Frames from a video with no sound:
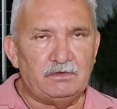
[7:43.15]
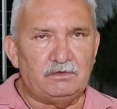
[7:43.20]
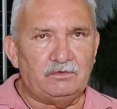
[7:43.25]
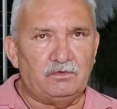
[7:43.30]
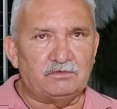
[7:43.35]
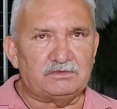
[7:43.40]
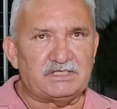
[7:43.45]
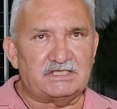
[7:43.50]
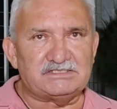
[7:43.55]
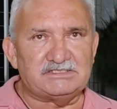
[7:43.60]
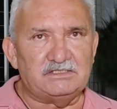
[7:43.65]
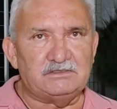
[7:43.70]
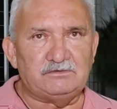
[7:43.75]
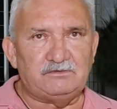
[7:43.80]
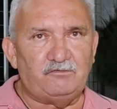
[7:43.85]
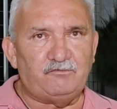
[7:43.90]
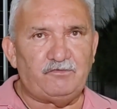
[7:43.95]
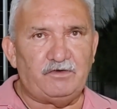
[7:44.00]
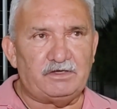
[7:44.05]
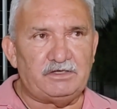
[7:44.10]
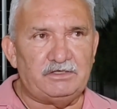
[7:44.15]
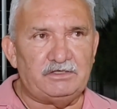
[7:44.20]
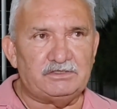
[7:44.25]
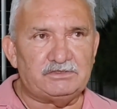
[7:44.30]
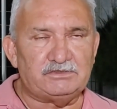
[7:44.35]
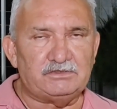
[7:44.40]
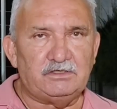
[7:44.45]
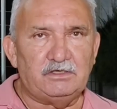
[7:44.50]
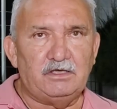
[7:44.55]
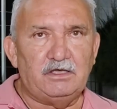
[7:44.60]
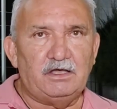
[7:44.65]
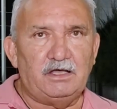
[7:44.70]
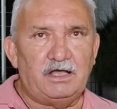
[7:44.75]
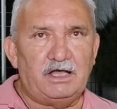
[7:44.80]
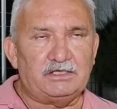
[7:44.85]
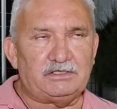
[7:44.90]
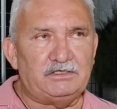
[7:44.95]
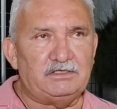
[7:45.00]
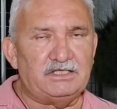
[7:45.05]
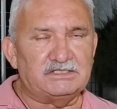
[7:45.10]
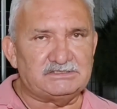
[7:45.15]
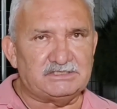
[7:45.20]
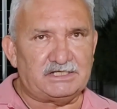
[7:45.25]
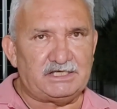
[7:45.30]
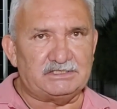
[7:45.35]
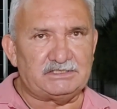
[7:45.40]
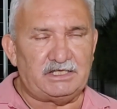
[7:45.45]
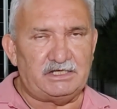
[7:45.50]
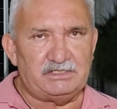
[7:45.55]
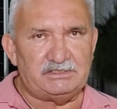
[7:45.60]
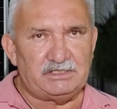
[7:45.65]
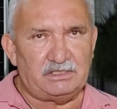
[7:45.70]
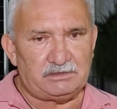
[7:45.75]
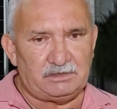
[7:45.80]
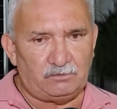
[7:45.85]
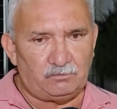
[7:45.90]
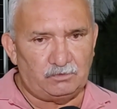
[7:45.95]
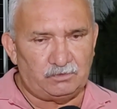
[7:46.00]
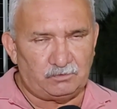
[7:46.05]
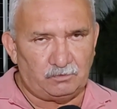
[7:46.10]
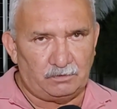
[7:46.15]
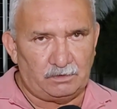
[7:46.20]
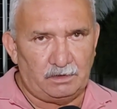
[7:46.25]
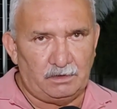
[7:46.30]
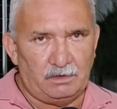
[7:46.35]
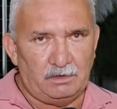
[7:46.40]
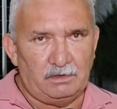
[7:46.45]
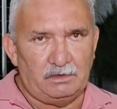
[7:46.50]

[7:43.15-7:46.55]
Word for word: Não está sendo diferente aqui na Secretaria de Agricultura.